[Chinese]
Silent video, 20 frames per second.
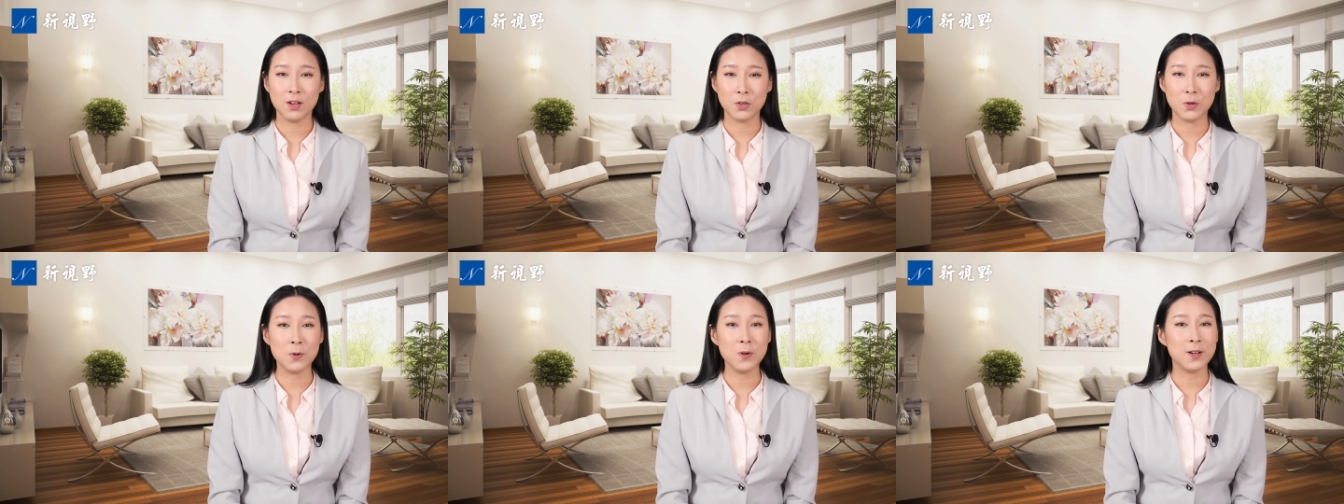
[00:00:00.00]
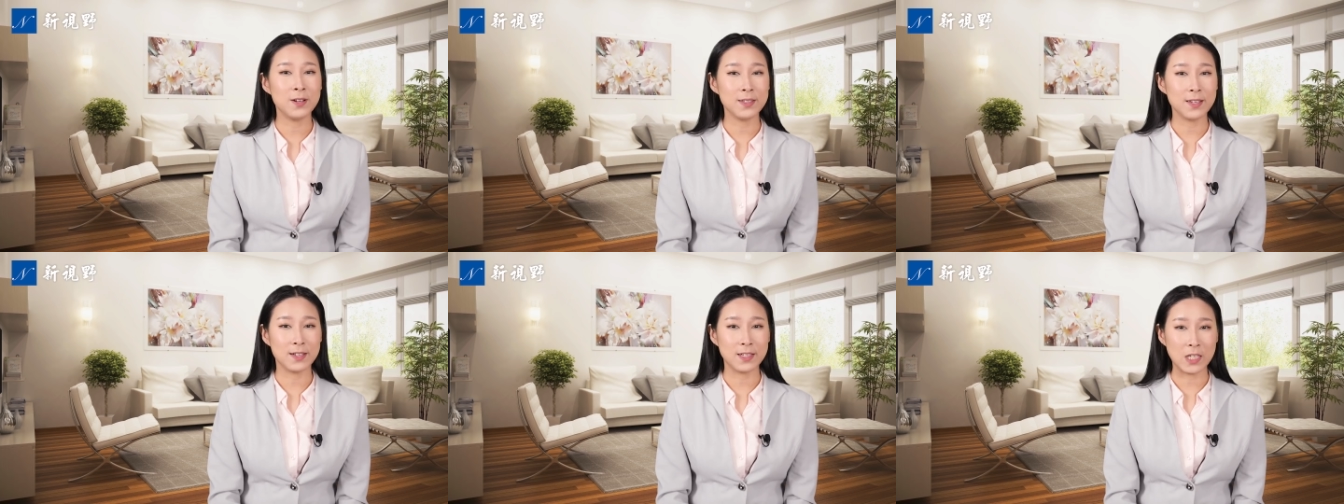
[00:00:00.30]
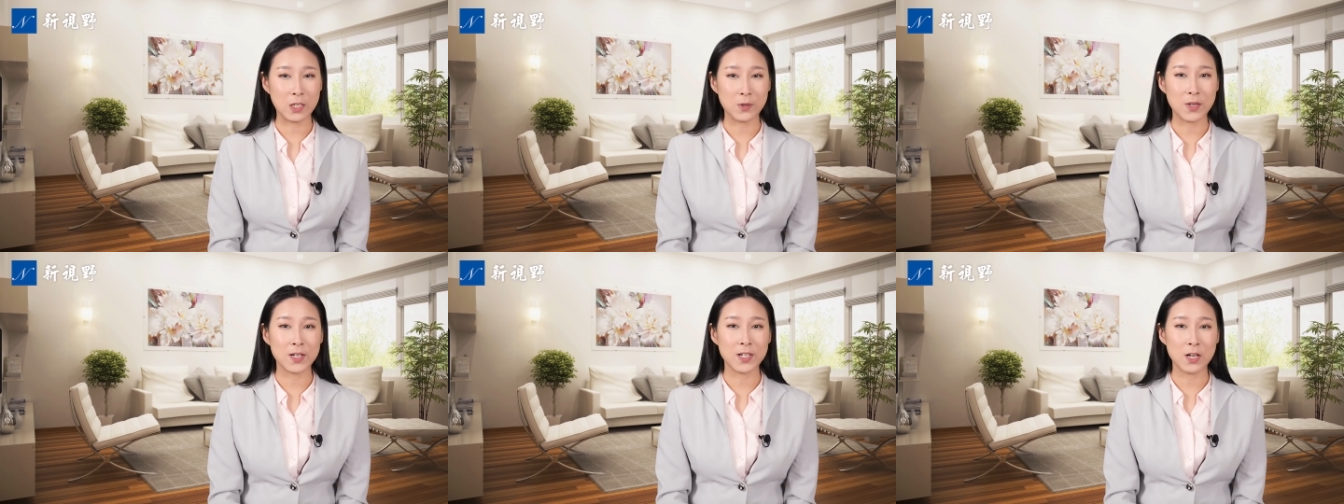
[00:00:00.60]
共和党
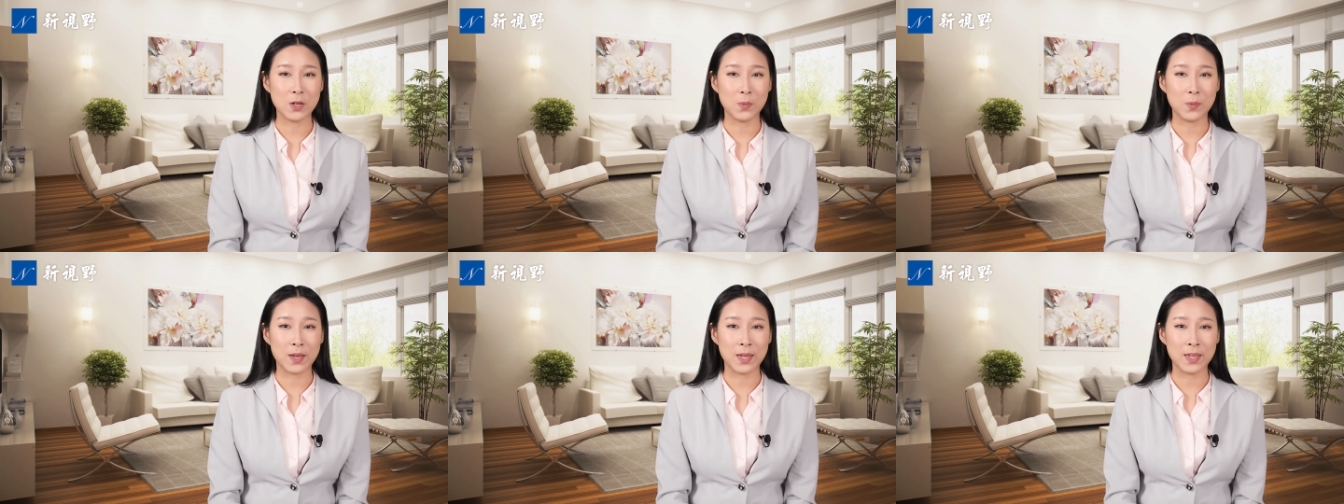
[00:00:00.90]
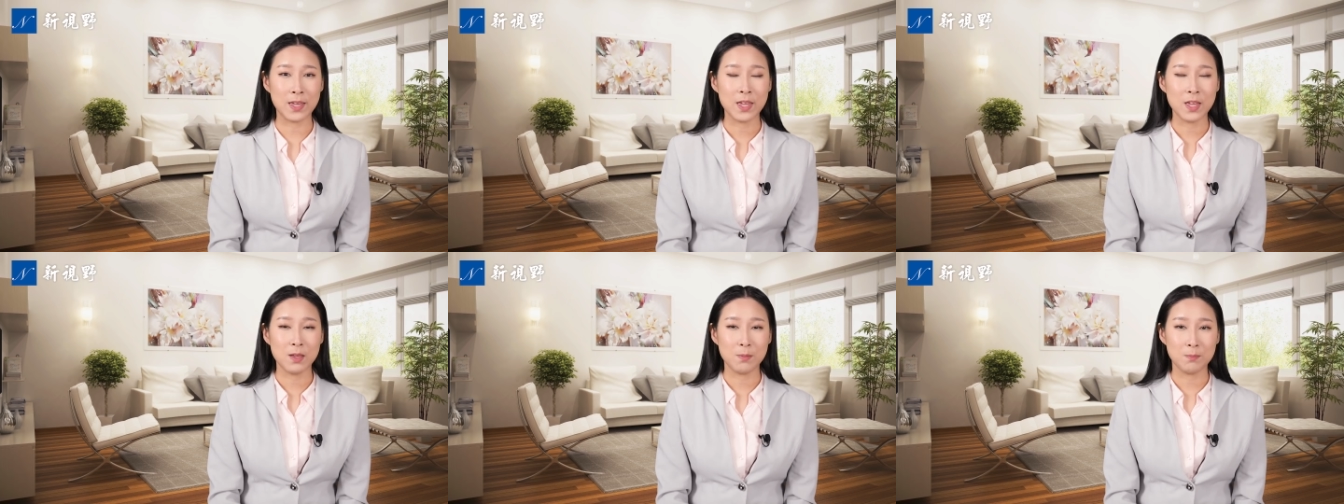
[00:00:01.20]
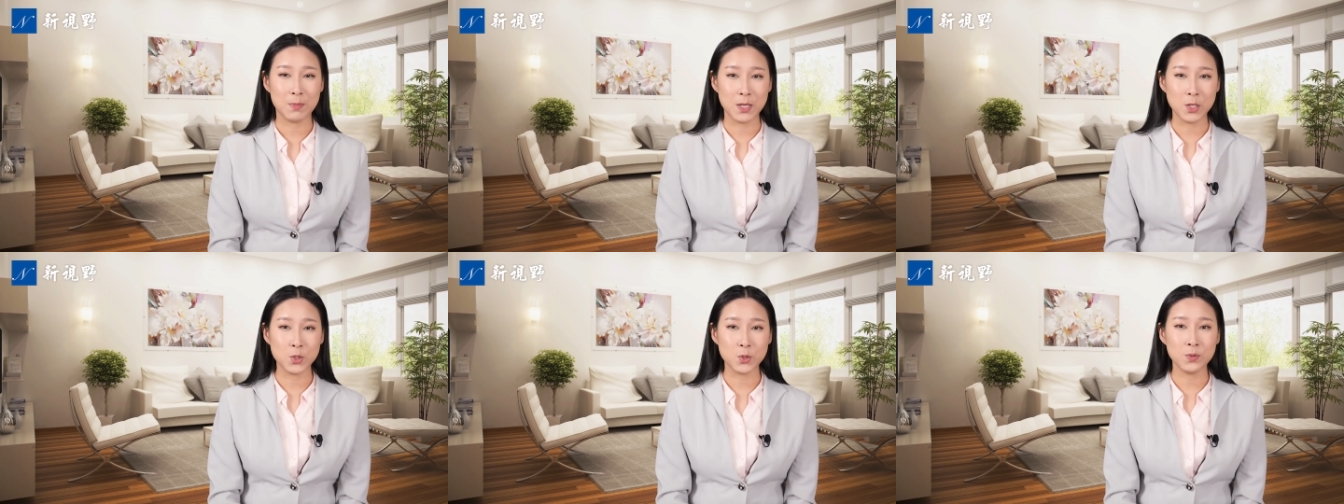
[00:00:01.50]
议员认为，
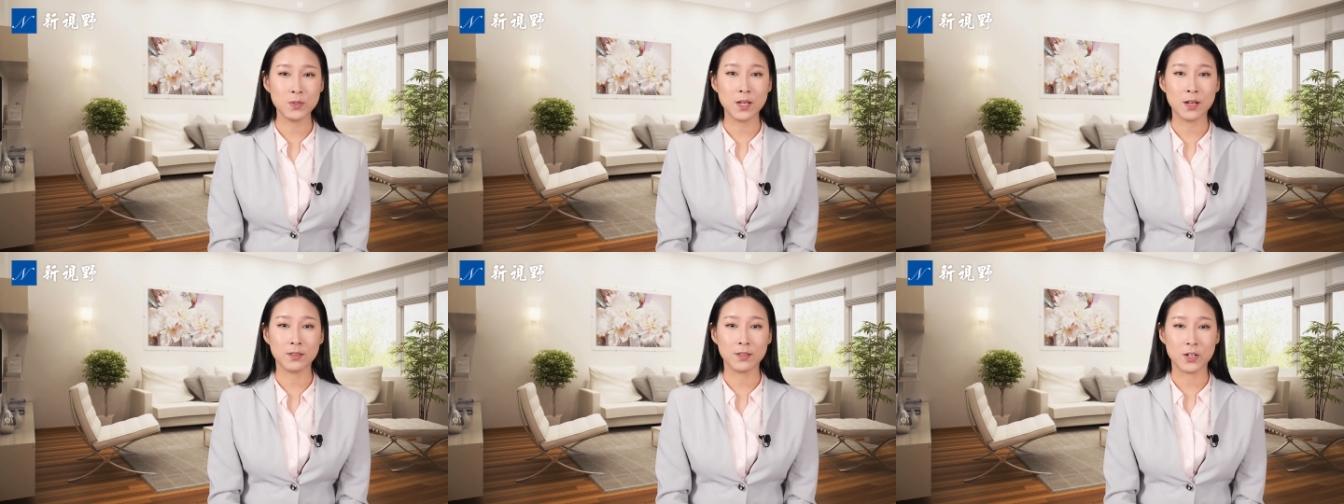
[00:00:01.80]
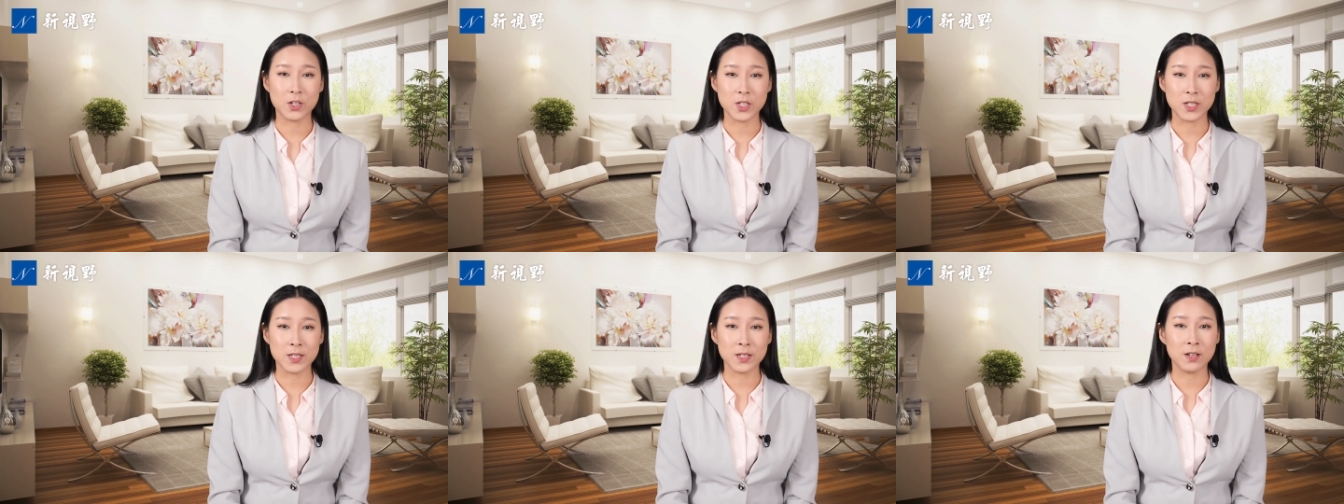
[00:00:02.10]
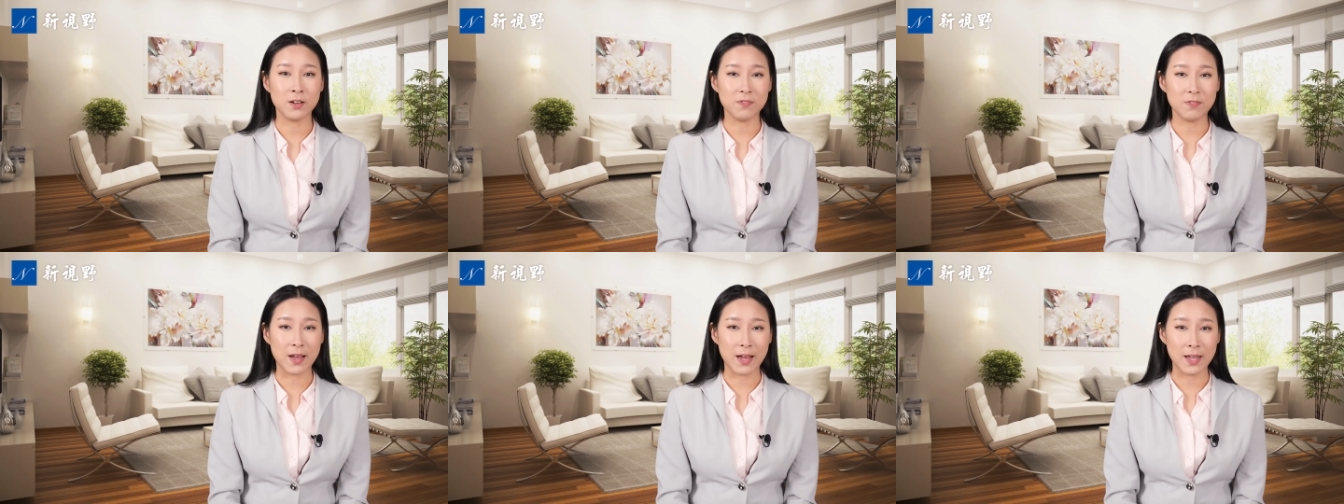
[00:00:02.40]
民主党的这一
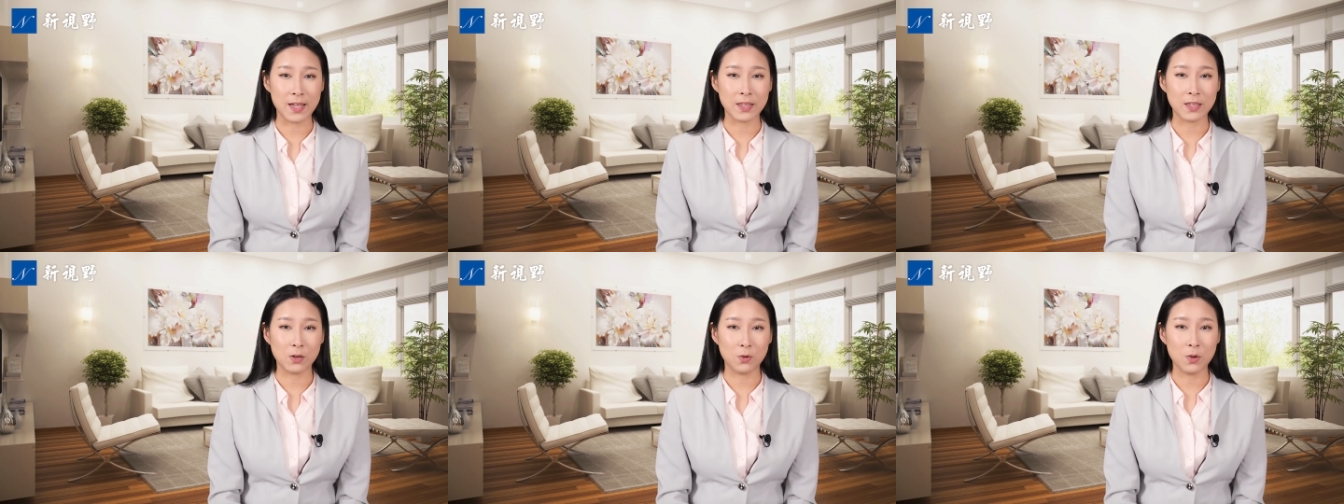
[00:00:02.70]
个法案